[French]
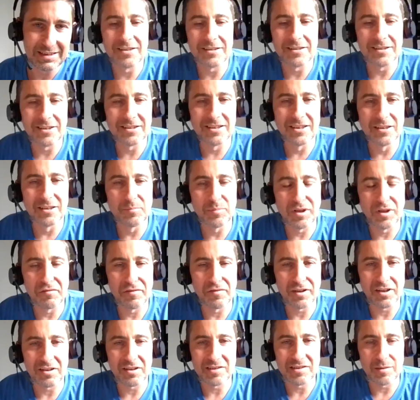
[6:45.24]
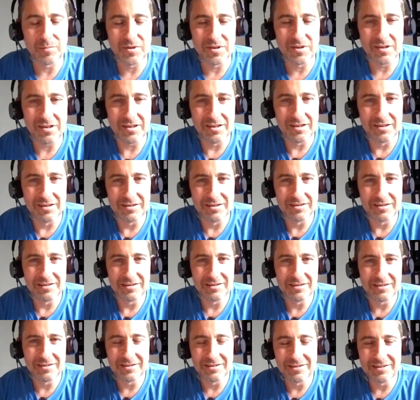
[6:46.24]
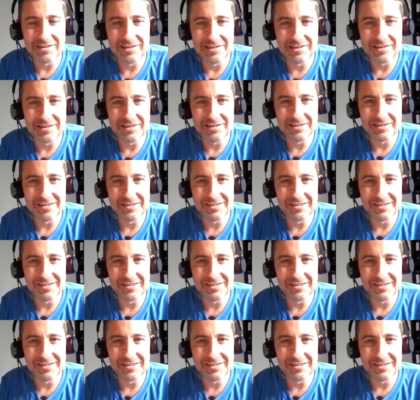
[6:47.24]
ta technique préférée, Samir ah,